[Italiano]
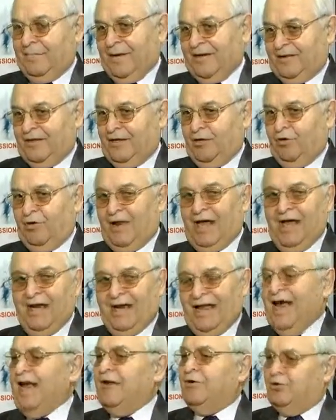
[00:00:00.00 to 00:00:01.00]

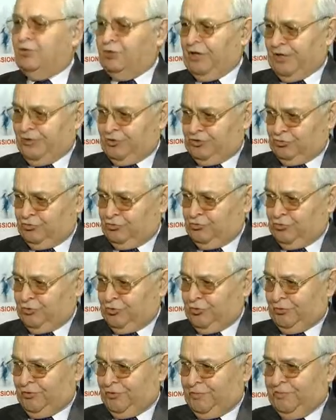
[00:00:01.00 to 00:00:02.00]
particolare hanno delle
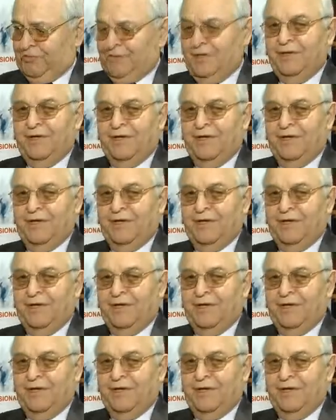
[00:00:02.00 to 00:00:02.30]
soluzioni,